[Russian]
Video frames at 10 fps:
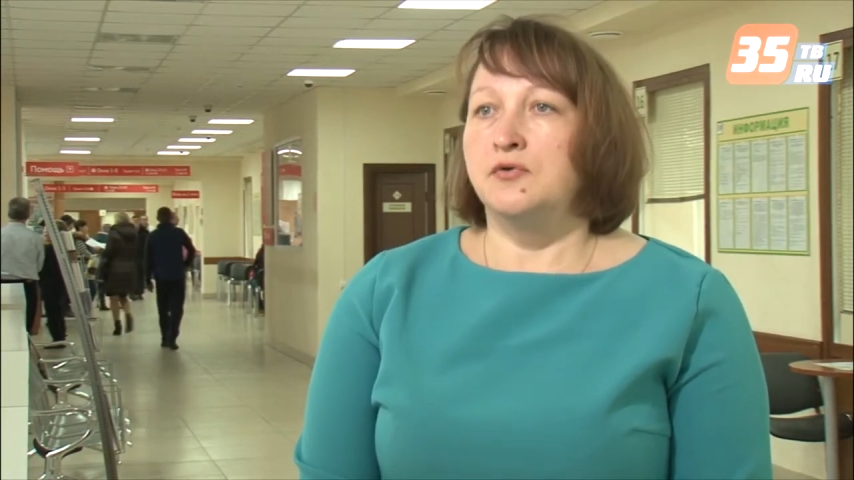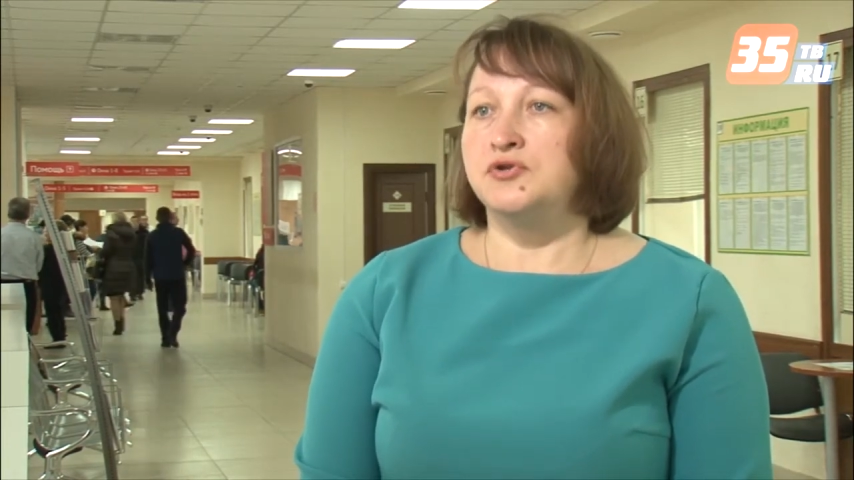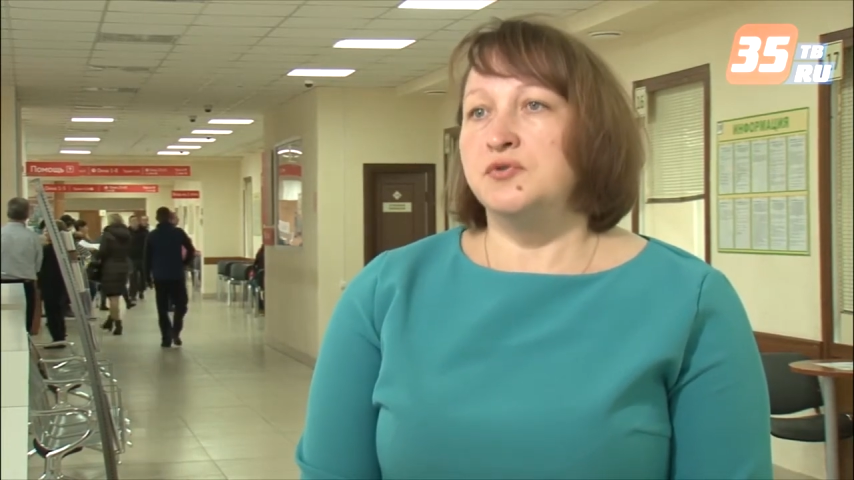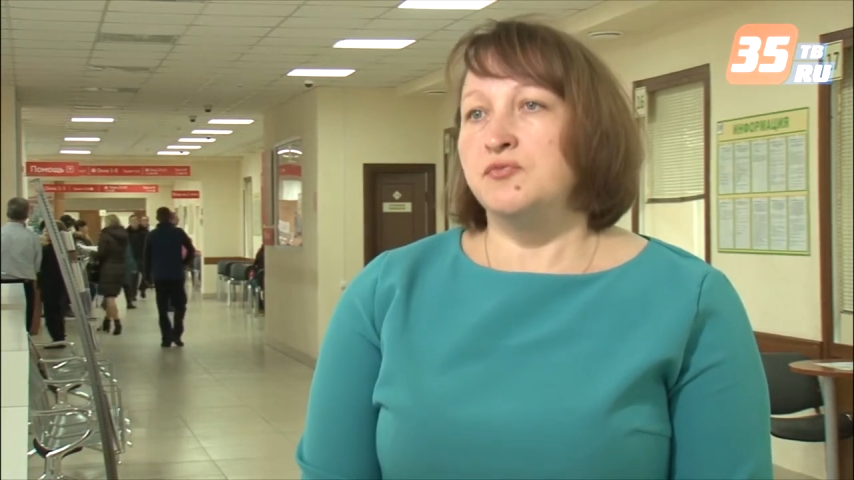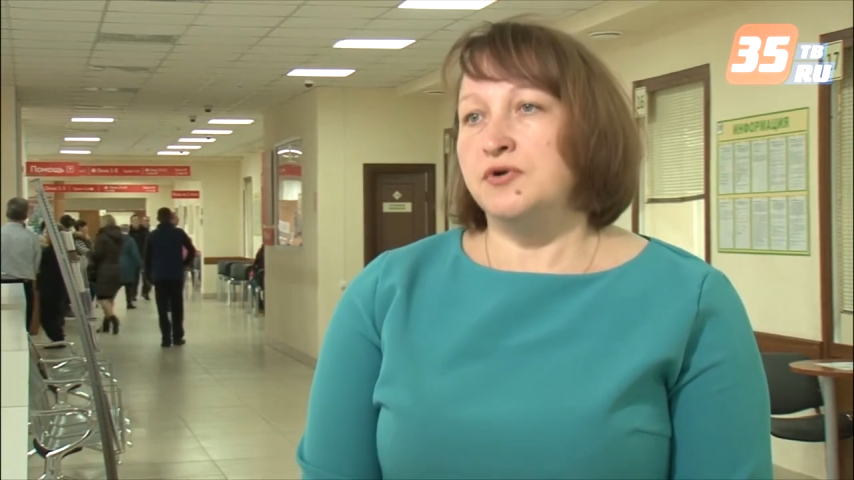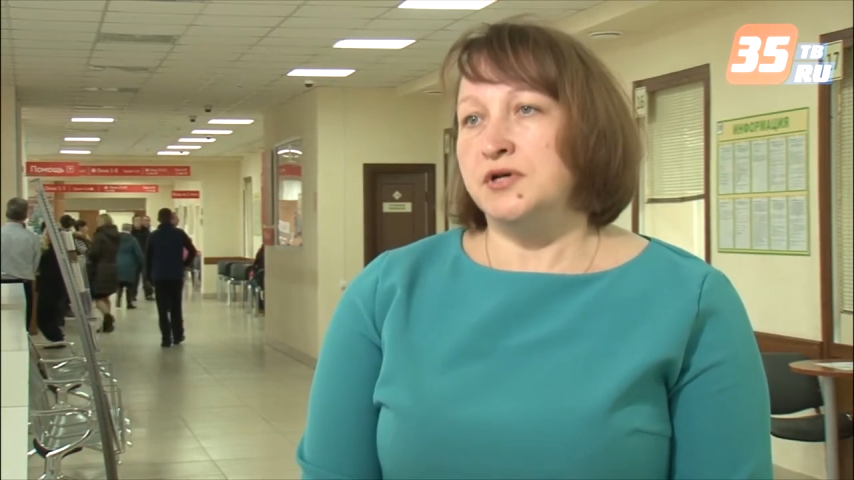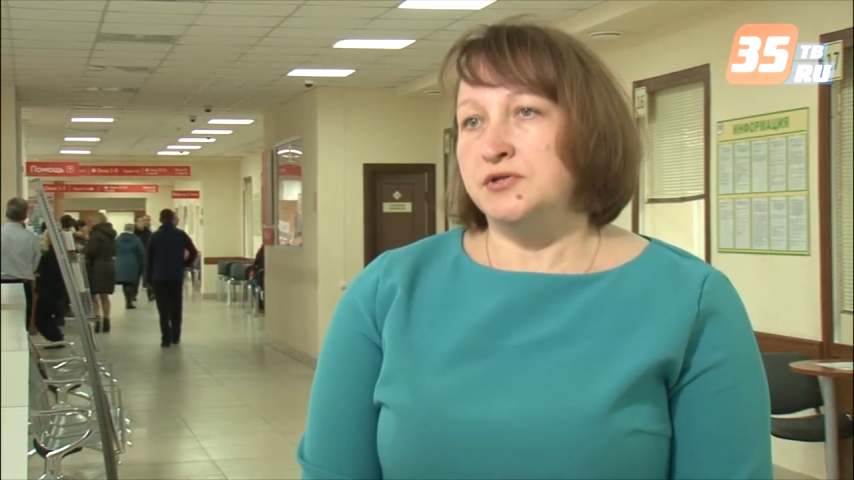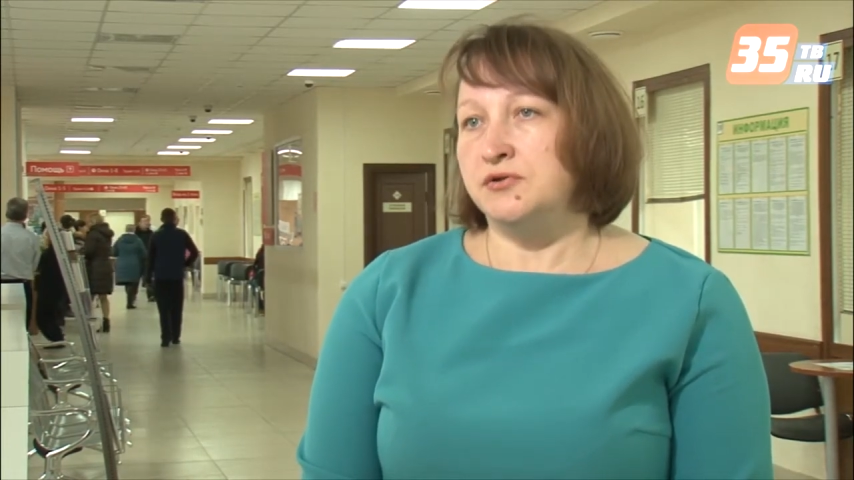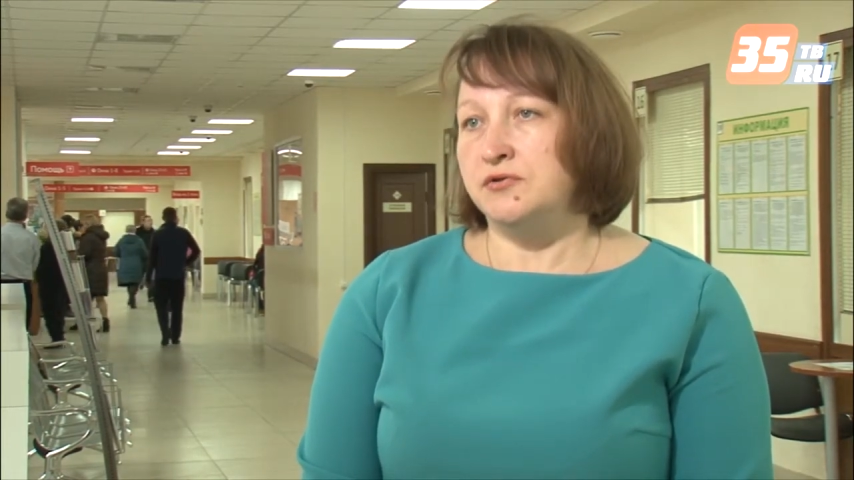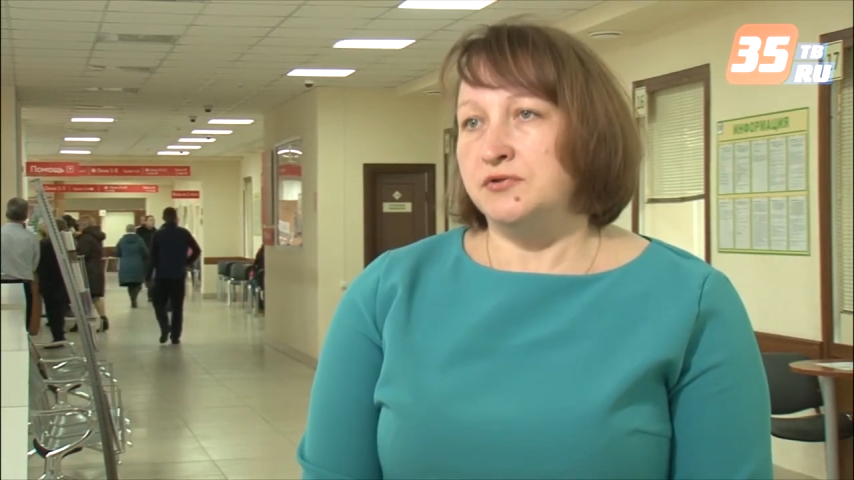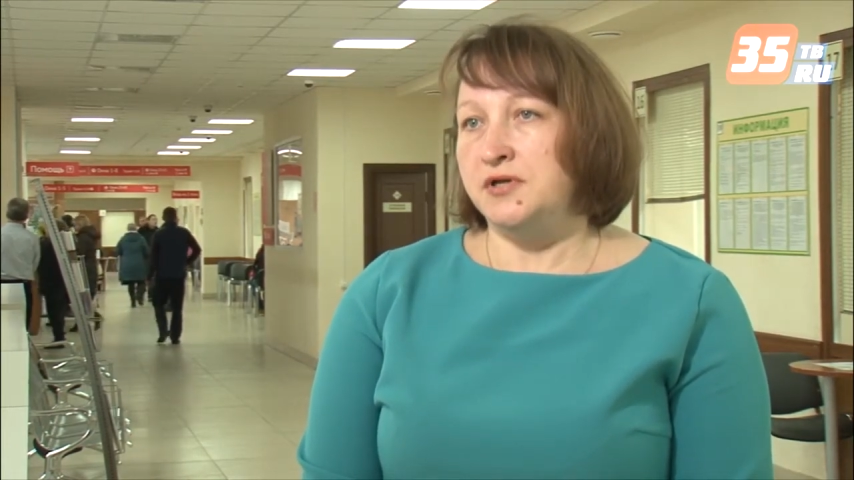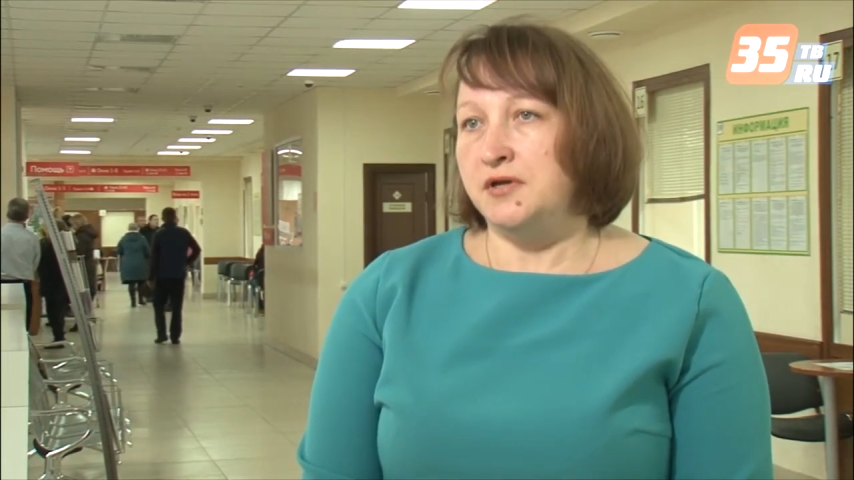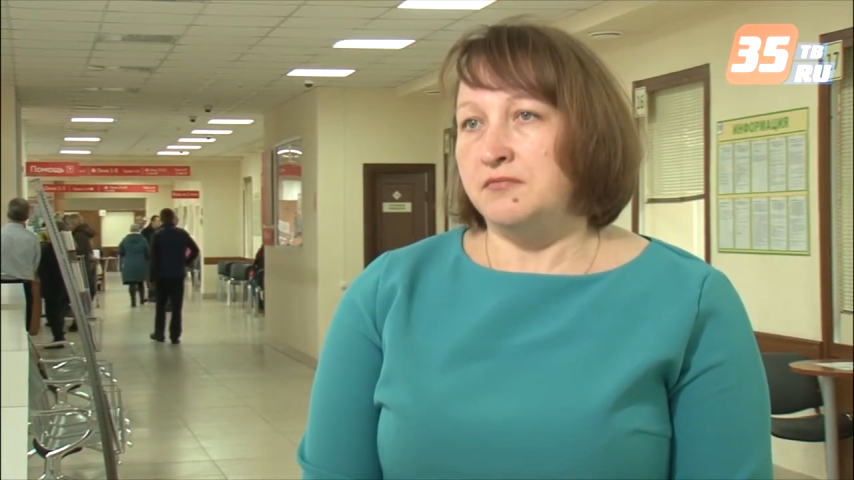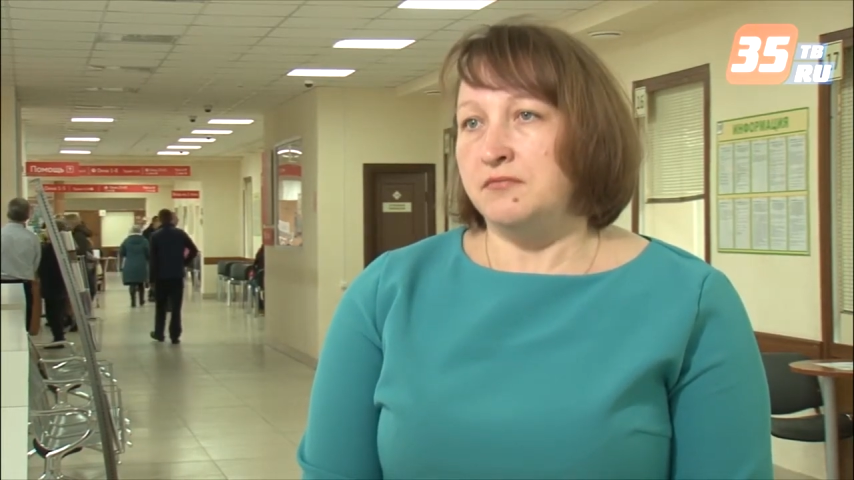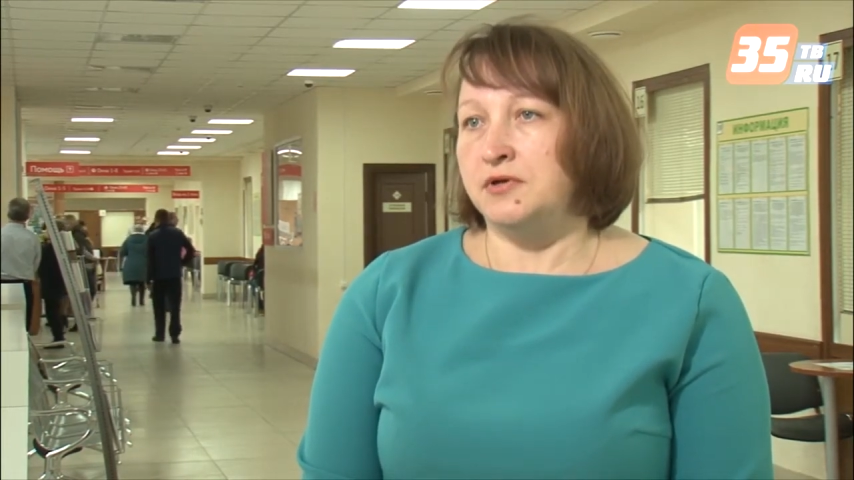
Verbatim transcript: Очень много идет людей